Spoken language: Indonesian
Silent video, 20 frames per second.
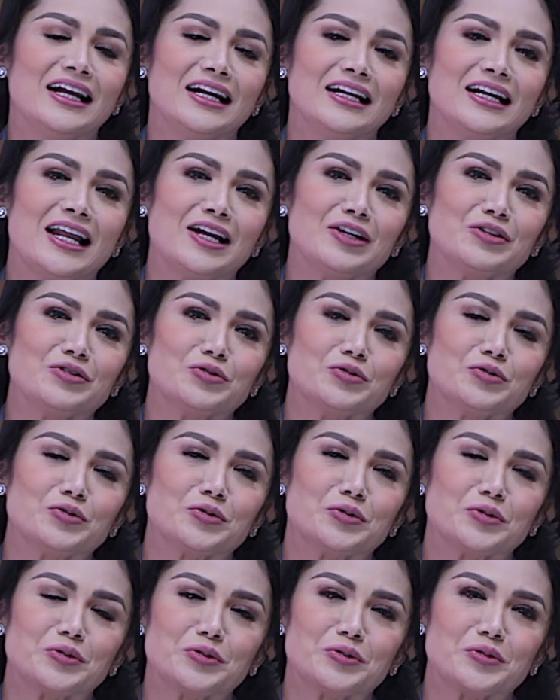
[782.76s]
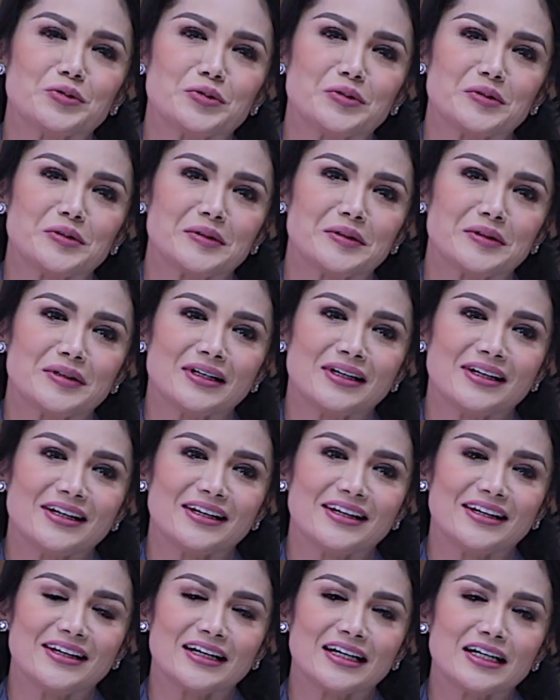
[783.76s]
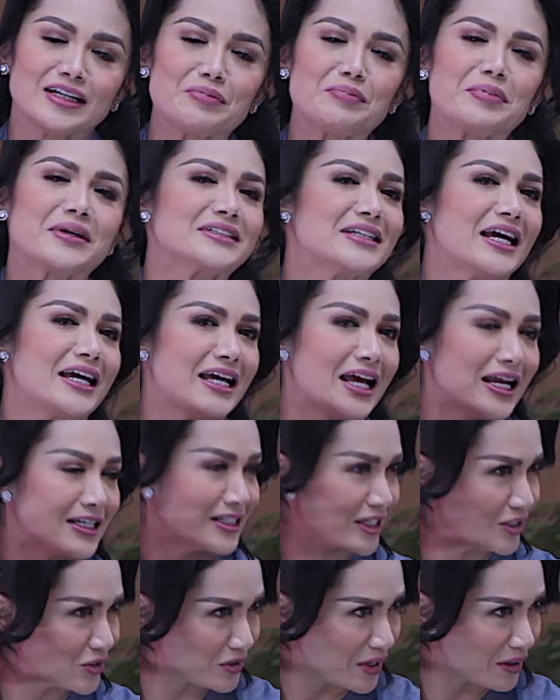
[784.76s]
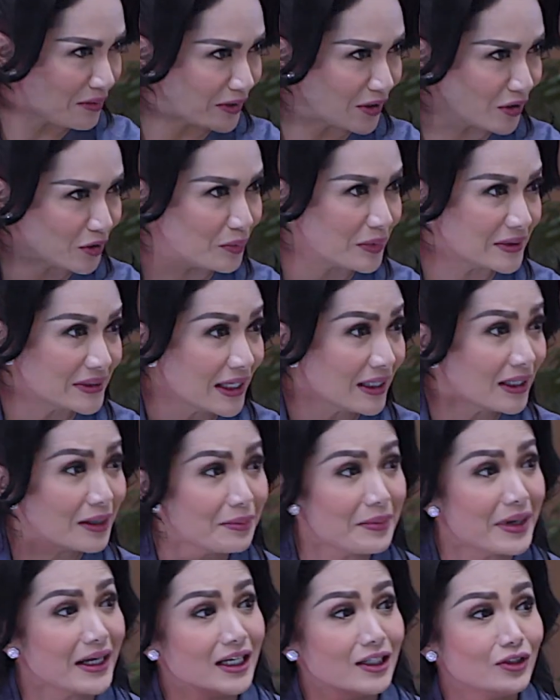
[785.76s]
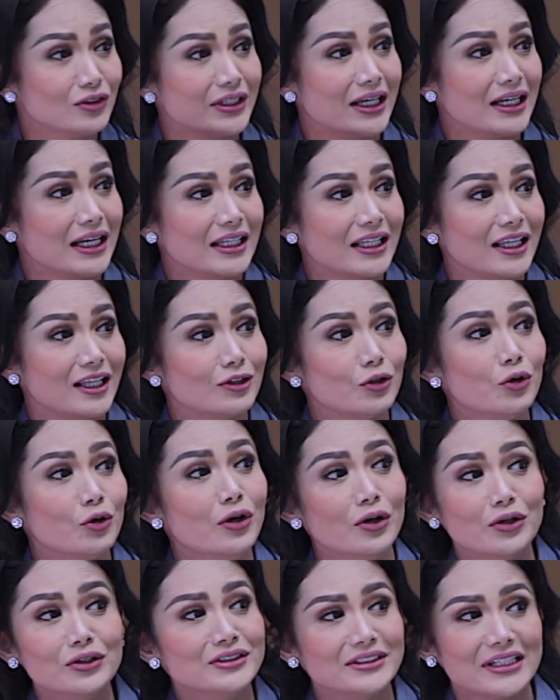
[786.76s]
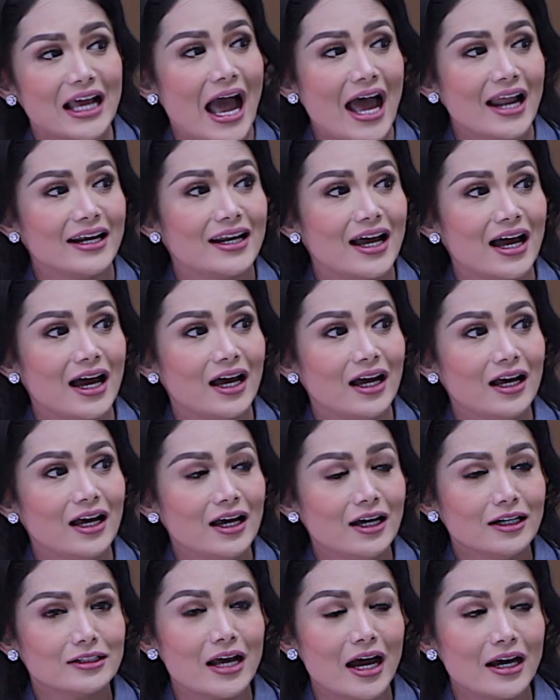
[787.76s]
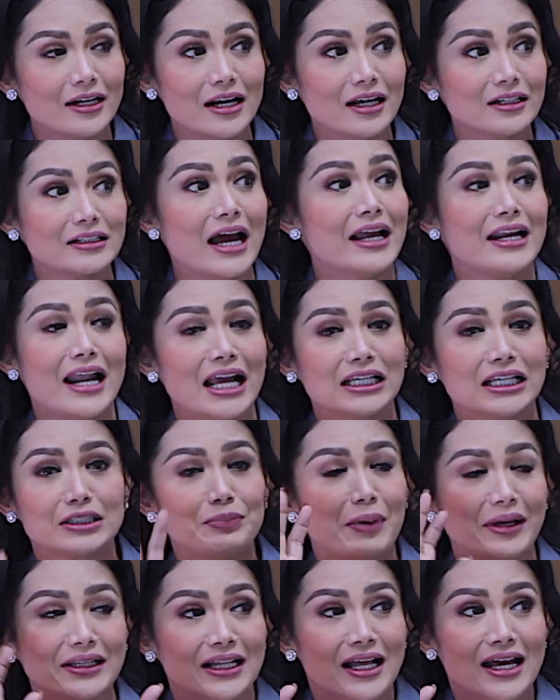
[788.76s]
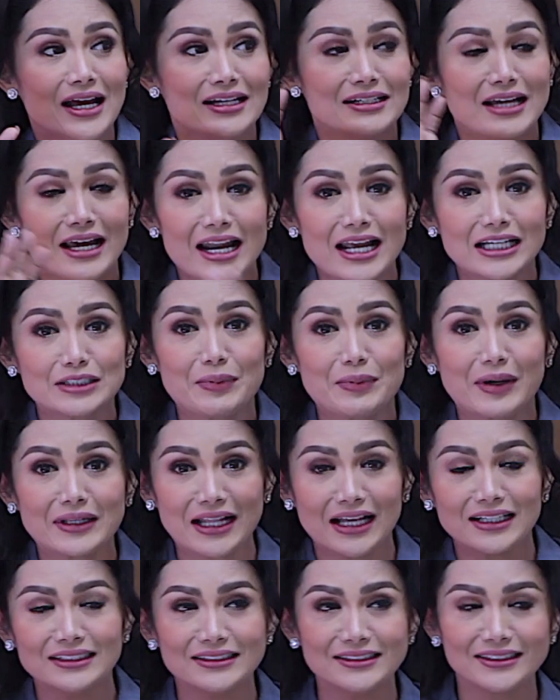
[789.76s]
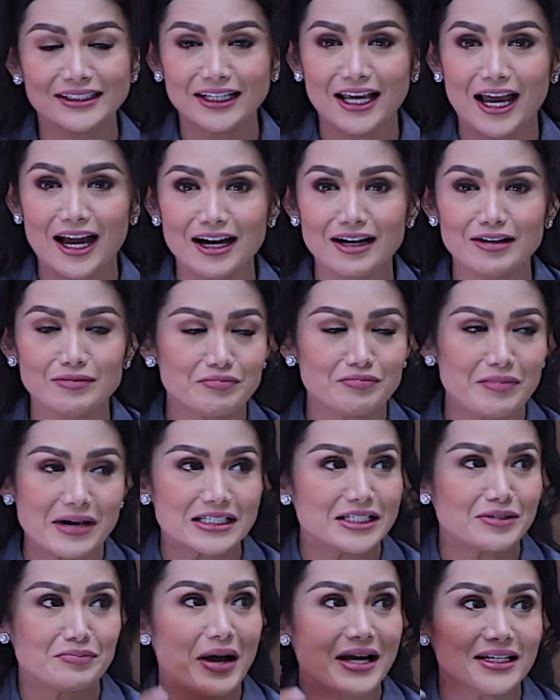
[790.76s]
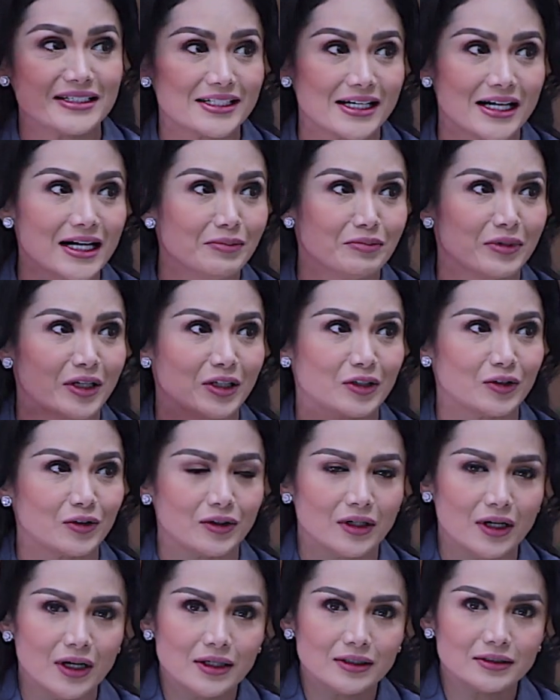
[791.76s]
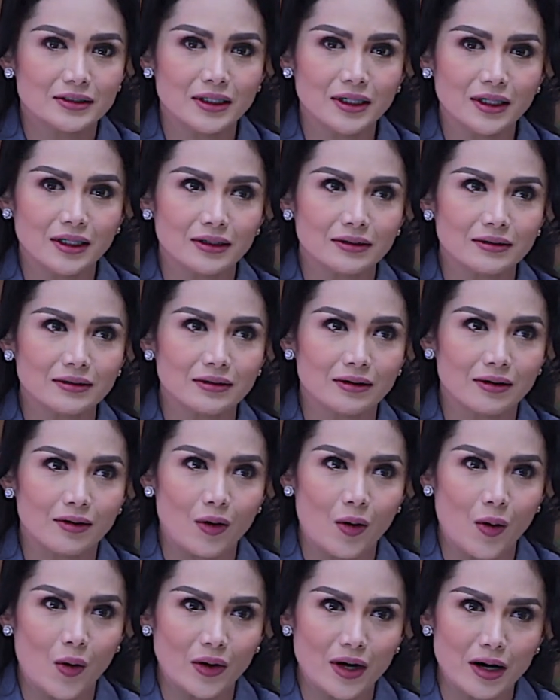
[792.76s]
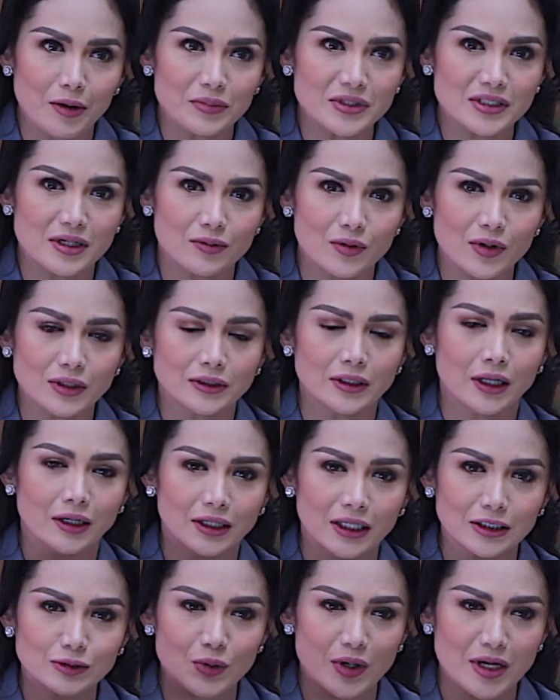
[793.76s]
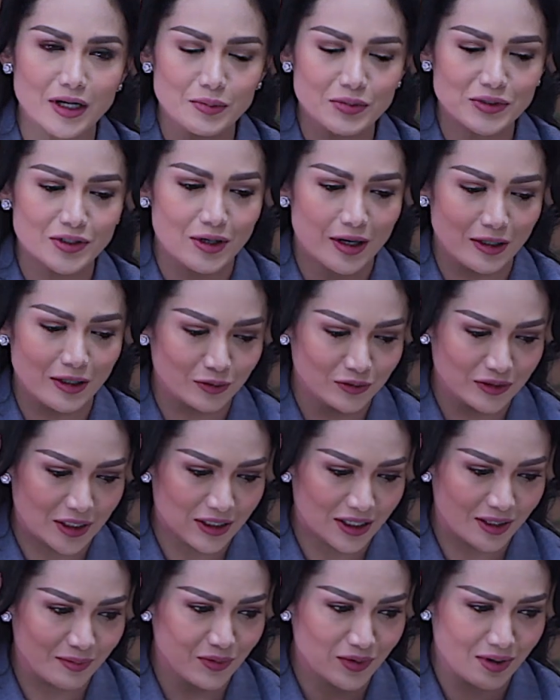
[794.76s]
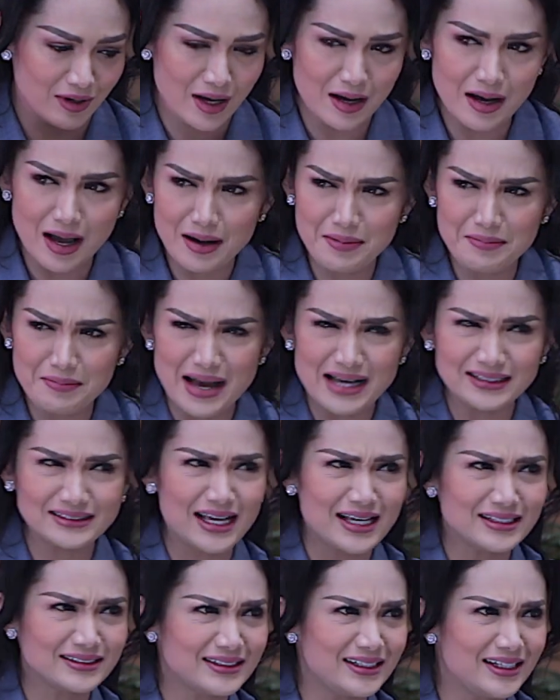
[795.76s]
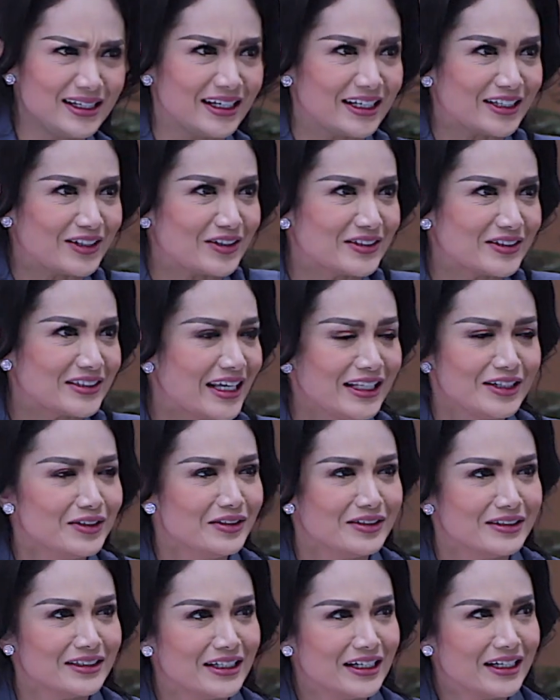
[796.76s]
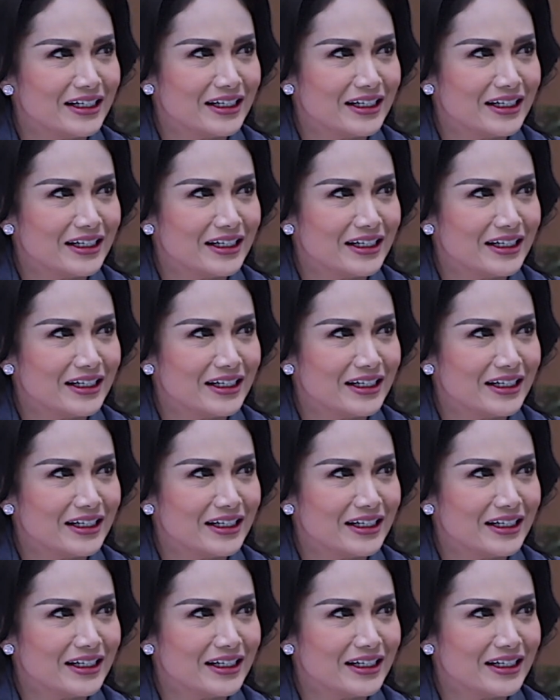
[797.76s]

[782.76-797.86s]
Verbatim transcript: lalu kepercayaannya juga begitu besar. Kemarin itu saya nothing tulus, nggak ada, pokoknya gak ada, lolos gak ada, ya expect, ada iya. ekspektasi yang yeah. macam macem gitu. Jadi orang bisa, wah target suaranya bisa ratusan ribu, ah, masa sih gitu. Hmm, saya tuh hmm.